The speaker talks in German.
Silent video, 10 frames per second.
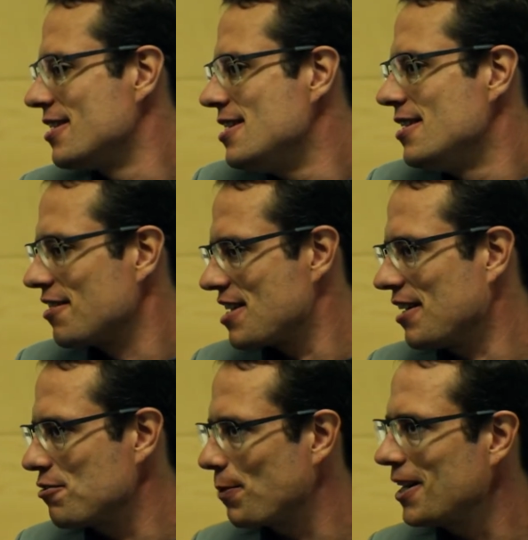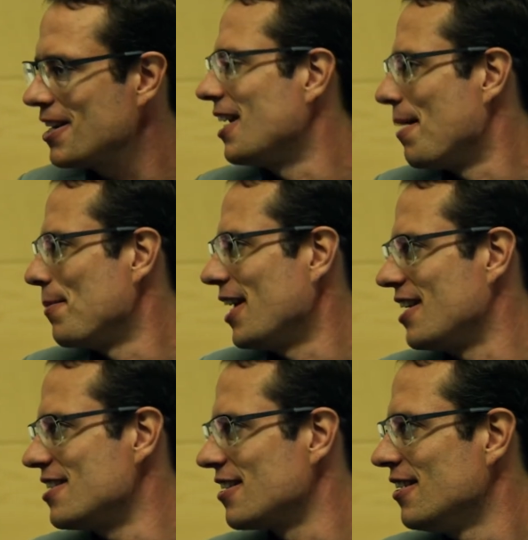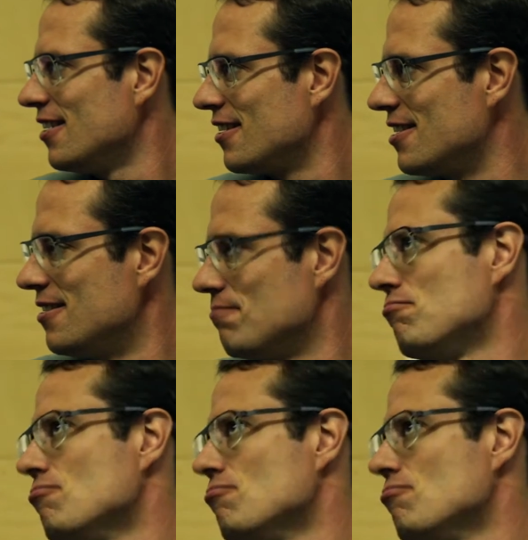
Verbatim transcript: die der Stadt entsprechen, dann hat man eigentlich die